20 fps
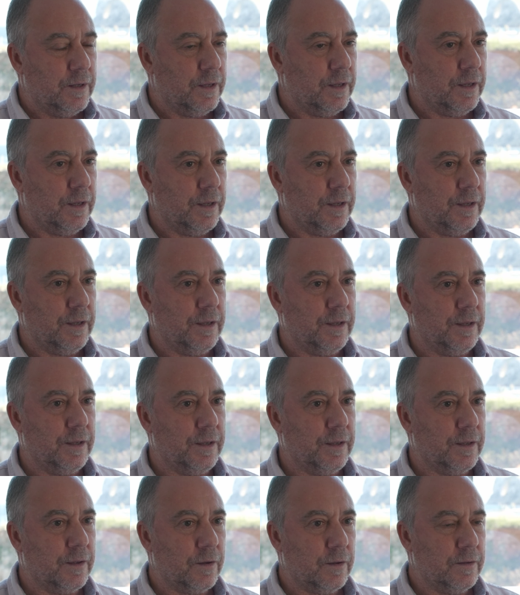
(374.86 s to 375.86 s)

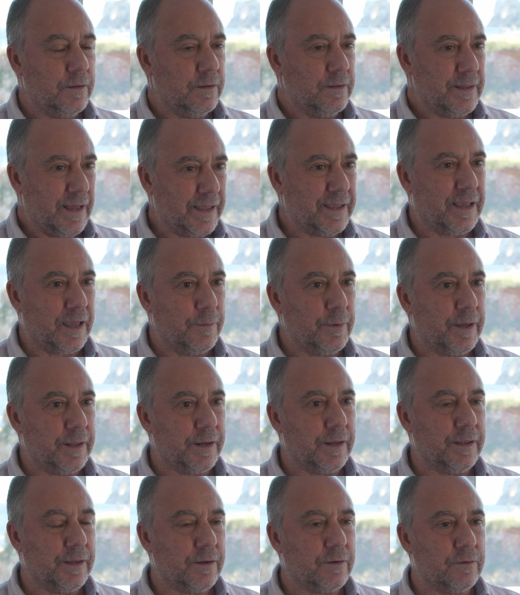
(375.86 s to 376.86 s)
eh, hay que
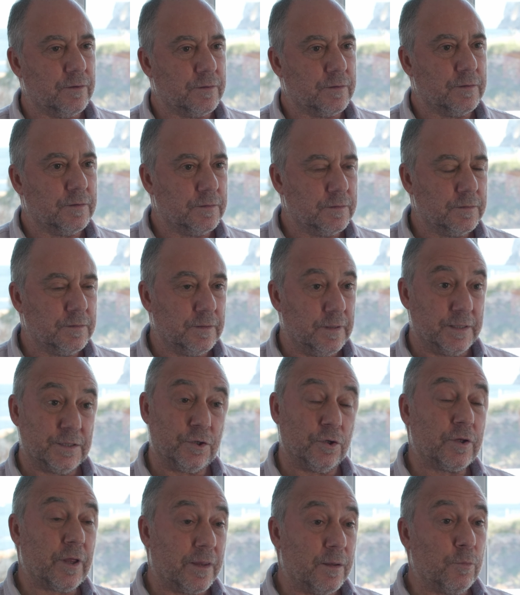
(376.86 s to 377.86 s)
ver, eh, Con,
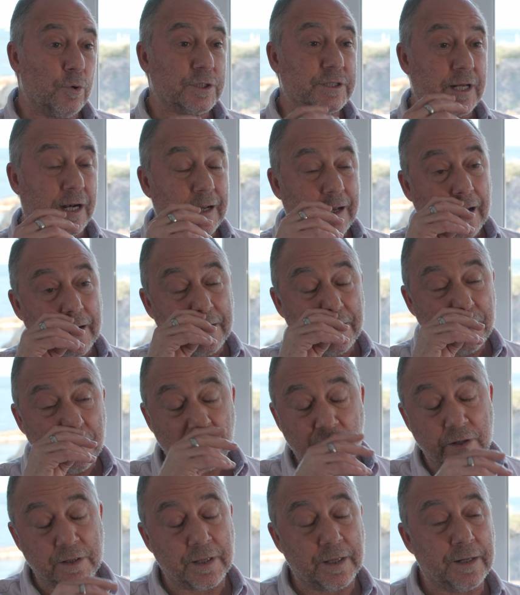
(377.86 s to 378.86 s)
eso te demuestra el
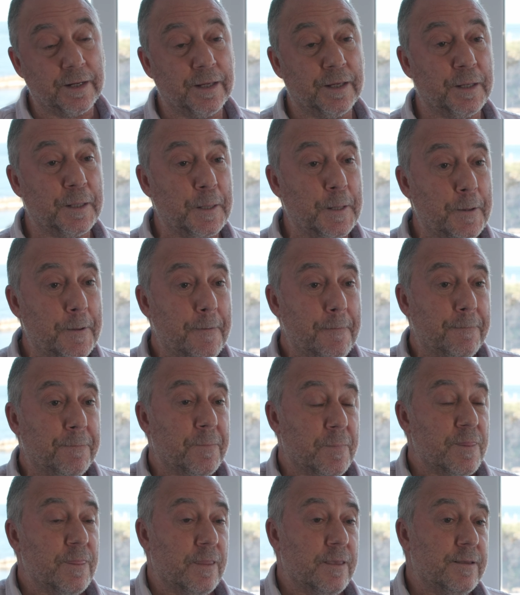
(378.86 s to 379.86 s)
cariño que tiene,
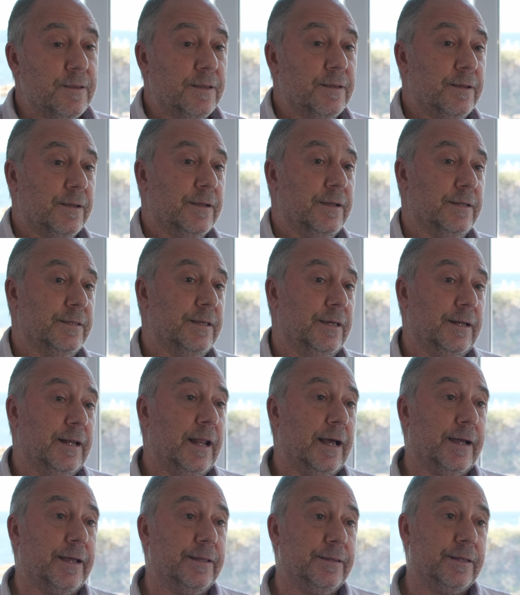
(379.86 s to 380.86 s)
que tiene
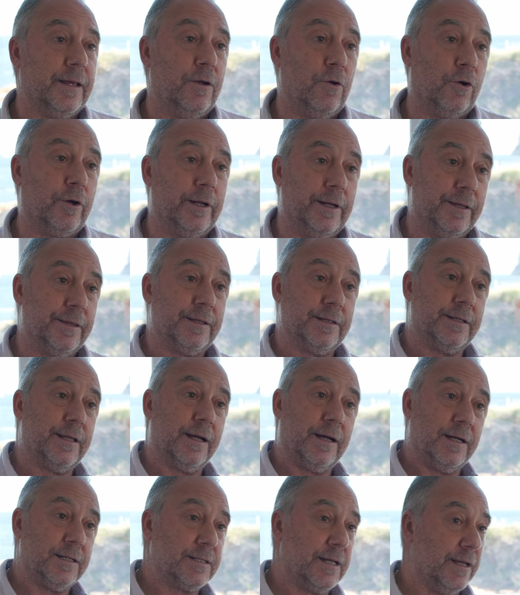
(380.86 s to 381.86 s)
la gente y los clientes
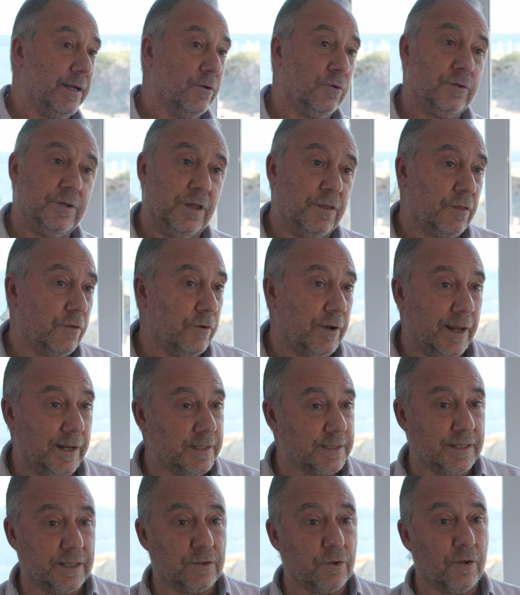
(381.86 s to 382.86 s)
de casa,
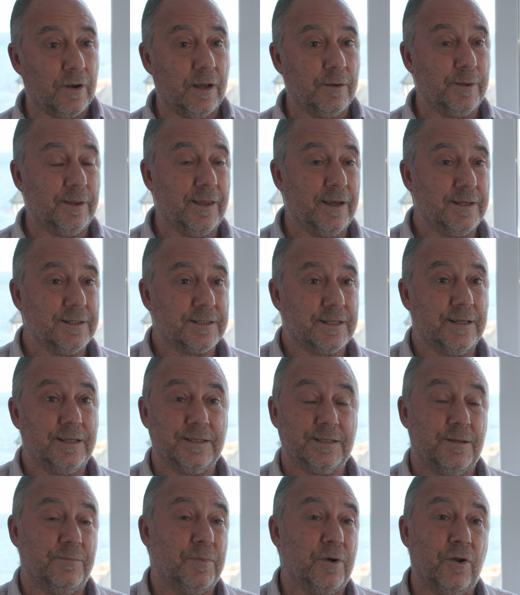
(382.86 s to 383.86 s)
incondicionales de toda la vida. Es
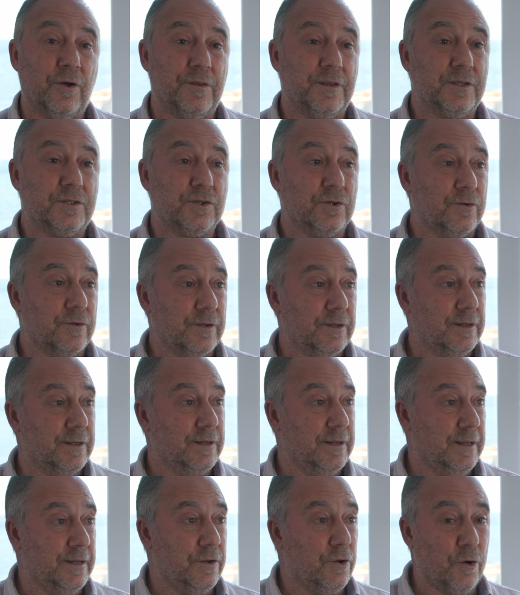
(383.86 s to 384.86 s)
que siempre lo he dicho,
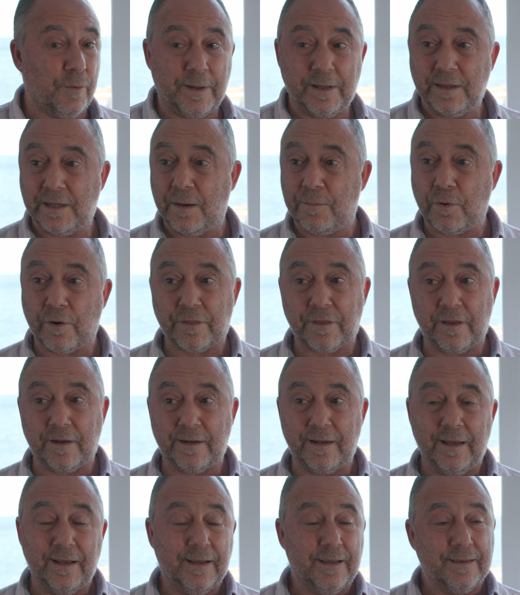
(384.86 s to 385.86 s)
el, el
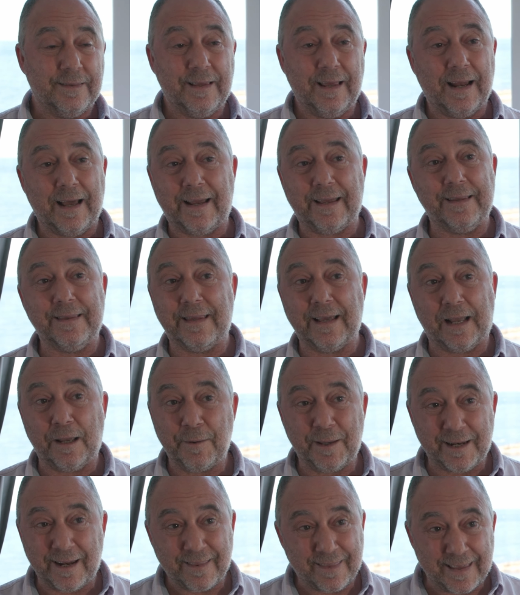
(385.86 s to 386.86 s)
90% de la gente que
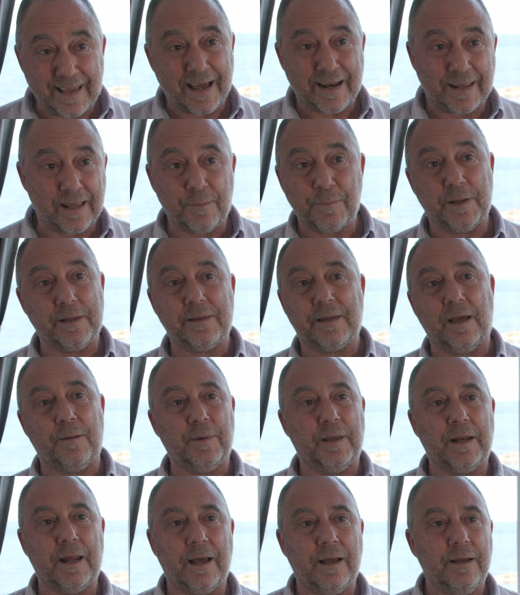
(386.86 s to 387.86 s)
viene diariamente a
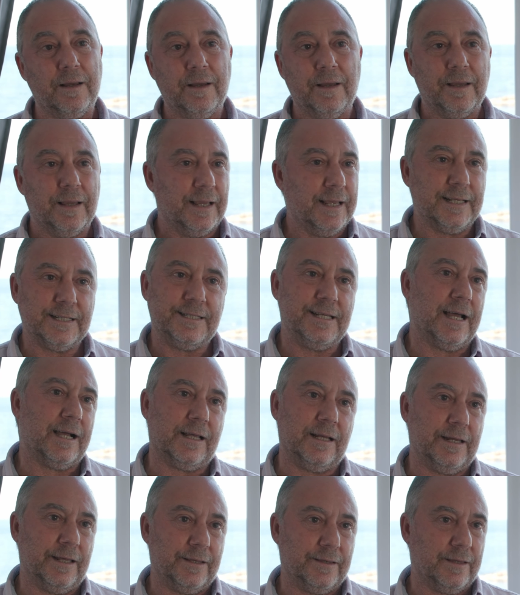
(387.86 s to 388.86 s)
Mina es ya
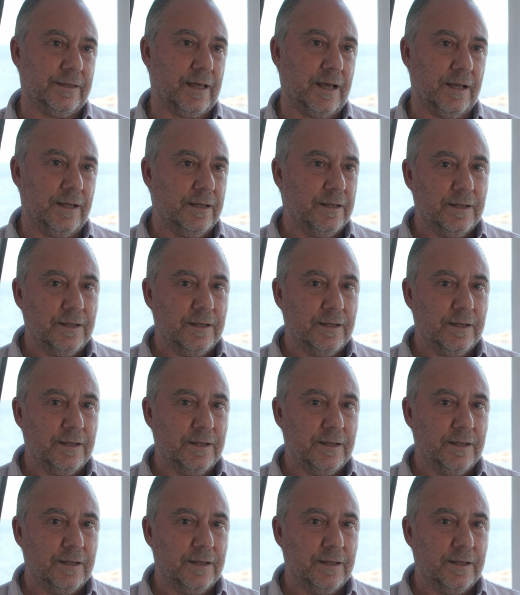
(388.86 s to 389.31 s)
clienta.